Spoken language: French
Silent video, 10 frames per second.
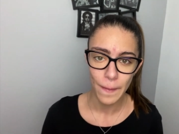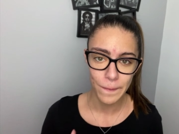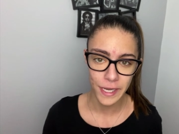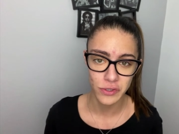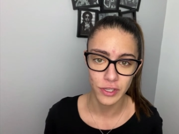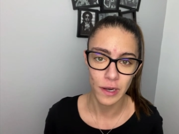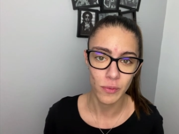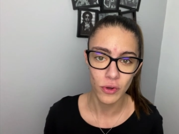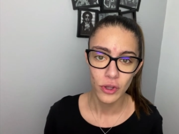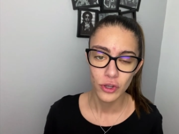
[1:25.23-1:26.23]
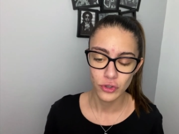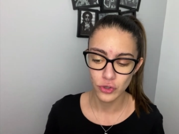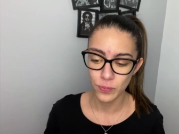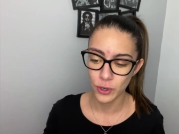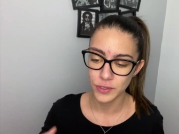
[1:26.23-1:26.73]
Personnellement, je
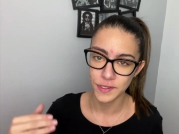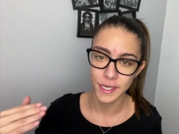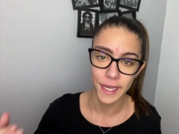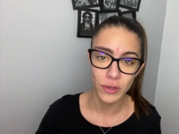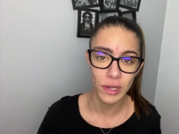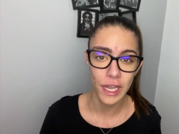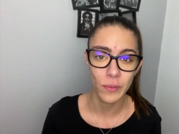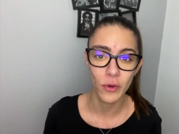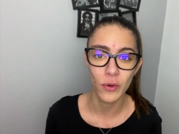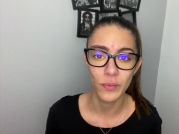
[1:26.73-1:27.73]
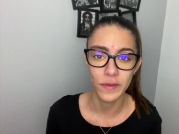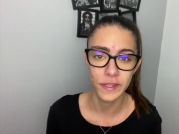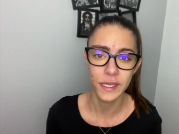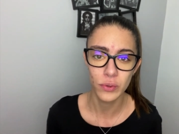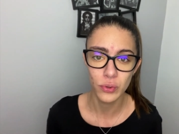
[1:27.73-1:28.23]
poste régulièrement mes
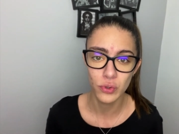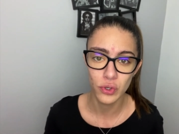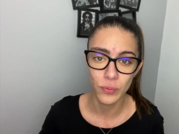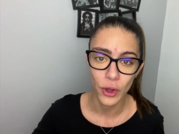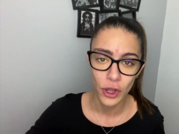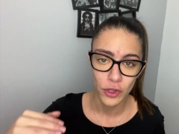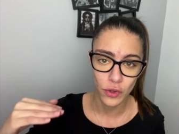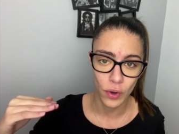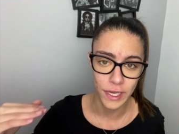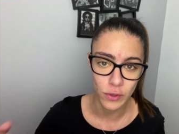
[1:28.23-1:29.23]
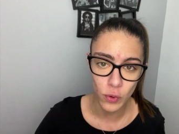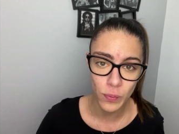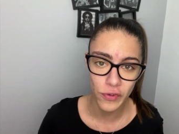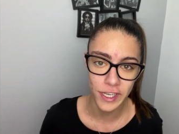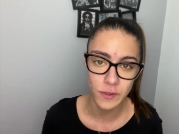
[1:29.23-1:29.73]
vidéos YouTube dans les groupes
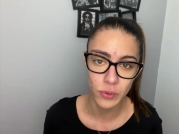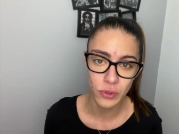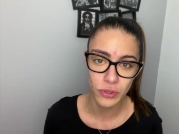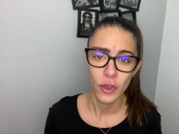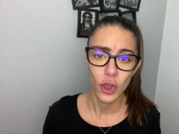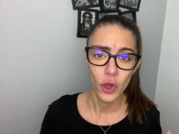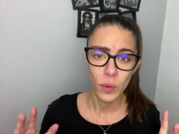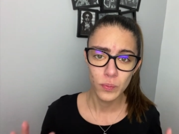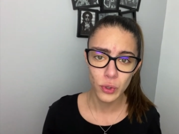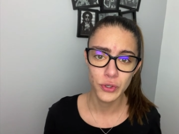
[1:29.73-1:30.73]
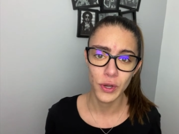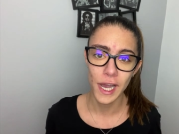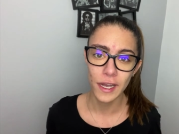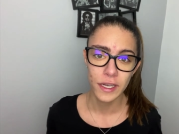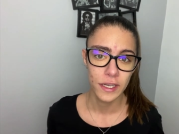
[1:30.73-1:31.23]
Facebook. Pour
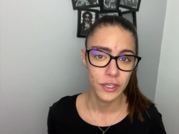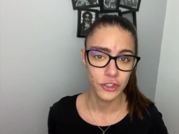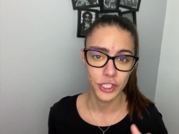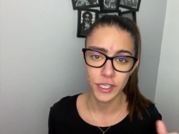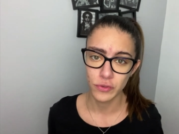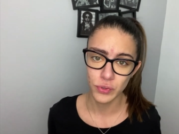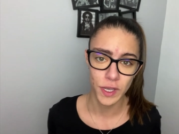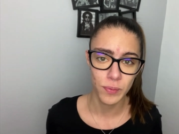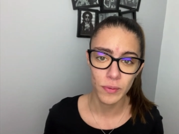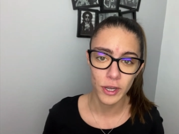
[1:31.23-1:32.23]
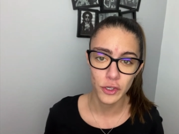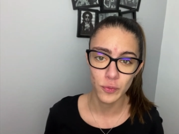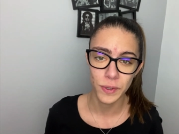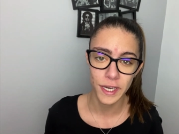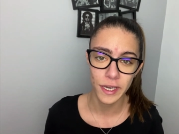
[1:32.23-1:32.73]
cela, j'ai tout simplement
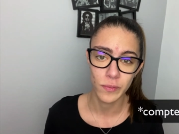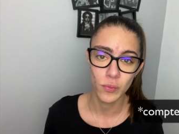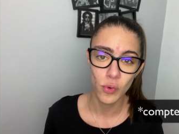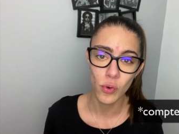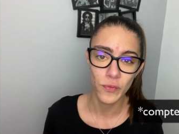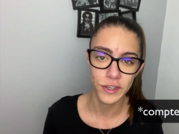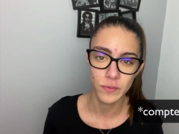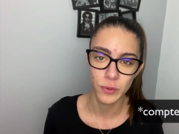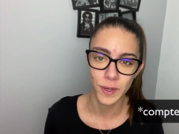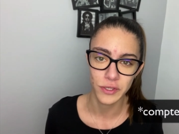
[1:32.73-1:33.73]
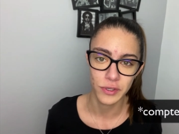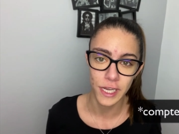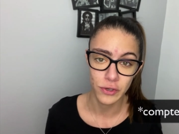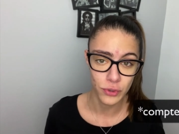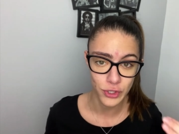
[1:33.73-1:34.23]
récupéré mon groupe Facebook
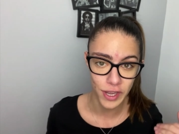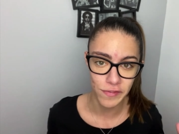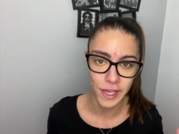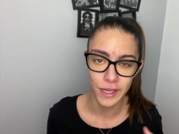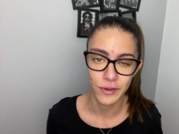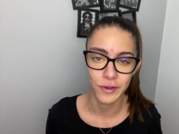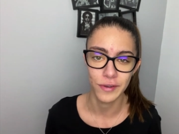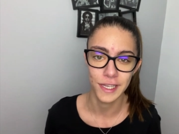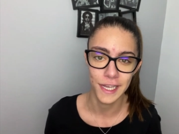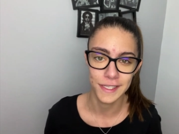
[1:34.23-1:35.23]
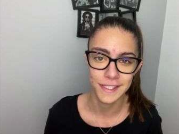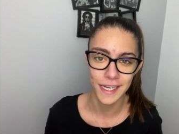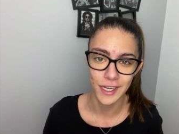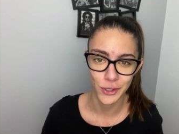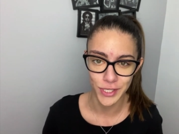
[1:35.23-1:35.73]
personnel que j'avais euh, il y a de
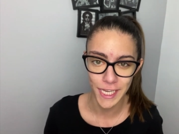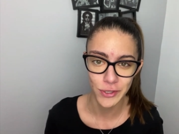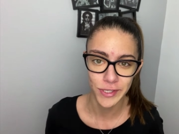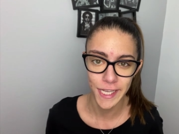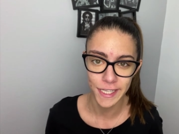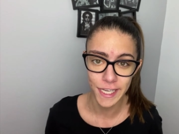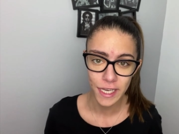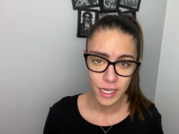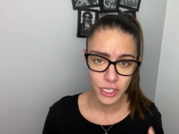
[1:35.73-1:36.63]
ça euh, quelques années.